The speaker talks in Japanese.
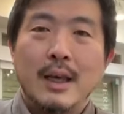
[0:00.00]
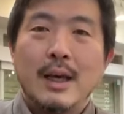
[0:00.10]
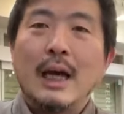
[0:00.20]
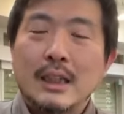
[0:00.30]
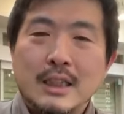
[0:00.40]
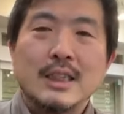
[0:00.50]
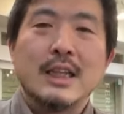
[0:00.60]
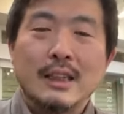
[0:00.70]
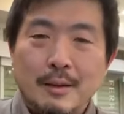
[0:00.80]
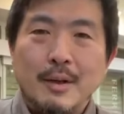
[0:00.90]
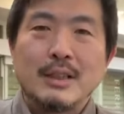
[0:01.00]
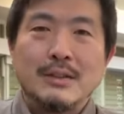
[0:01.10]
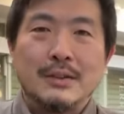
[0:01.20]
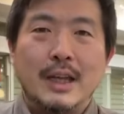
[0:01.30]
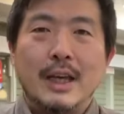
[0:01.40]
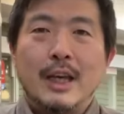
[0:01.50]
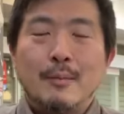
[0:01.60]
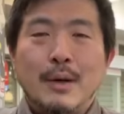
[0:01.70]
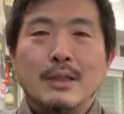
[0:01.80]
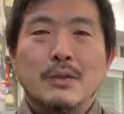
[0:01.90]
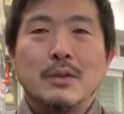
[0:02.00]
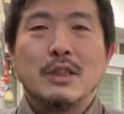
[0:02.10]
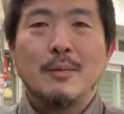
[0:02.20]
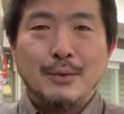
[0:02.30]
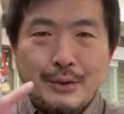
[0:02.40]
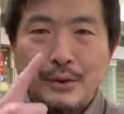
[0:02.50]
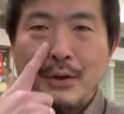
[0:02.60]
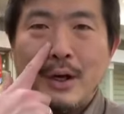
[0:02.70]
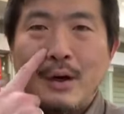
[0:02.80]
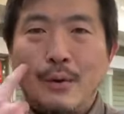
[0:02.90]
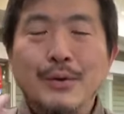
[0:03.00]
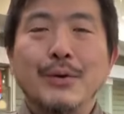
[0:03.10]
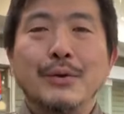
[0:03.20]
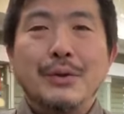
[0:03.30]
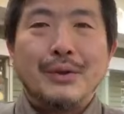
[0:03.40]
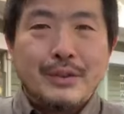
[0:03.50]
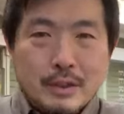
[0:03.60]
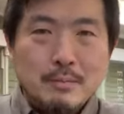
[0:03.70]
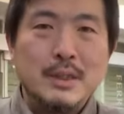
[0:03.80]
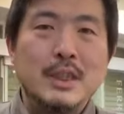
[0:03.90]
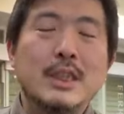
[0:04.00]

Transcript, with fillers: 形になってますので、まあ、そういったもの、おのおの準備に